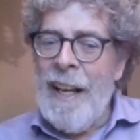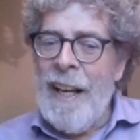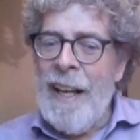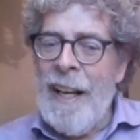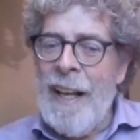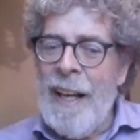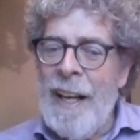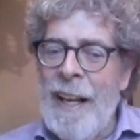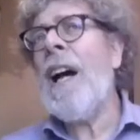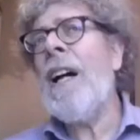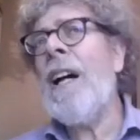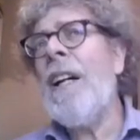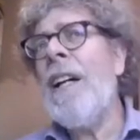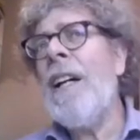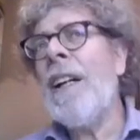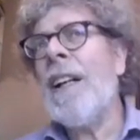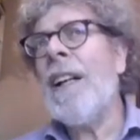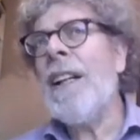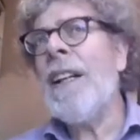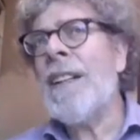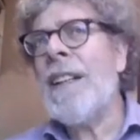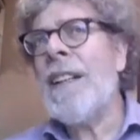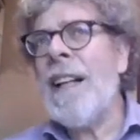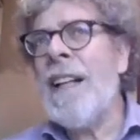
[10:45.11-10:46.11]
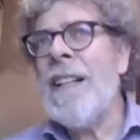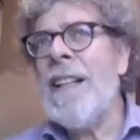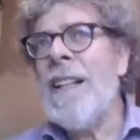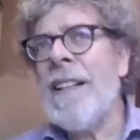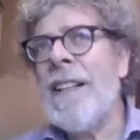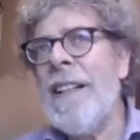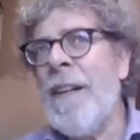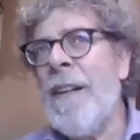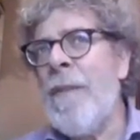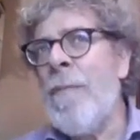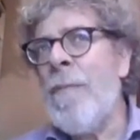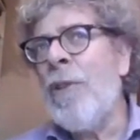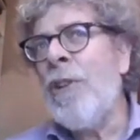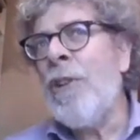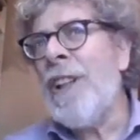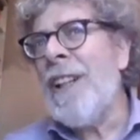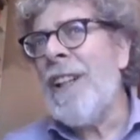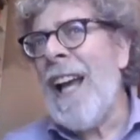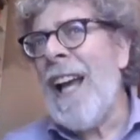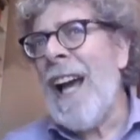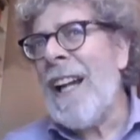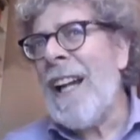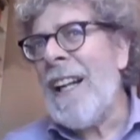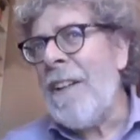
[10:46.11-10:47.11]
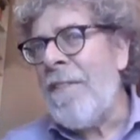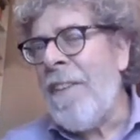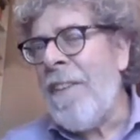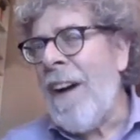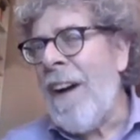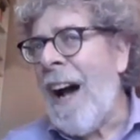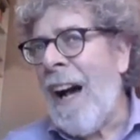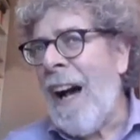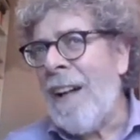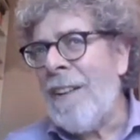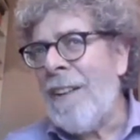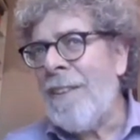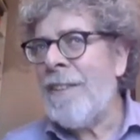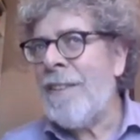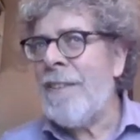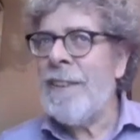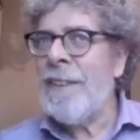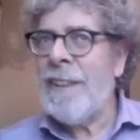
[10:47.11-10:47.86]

è quella che scrisse molti anni fa,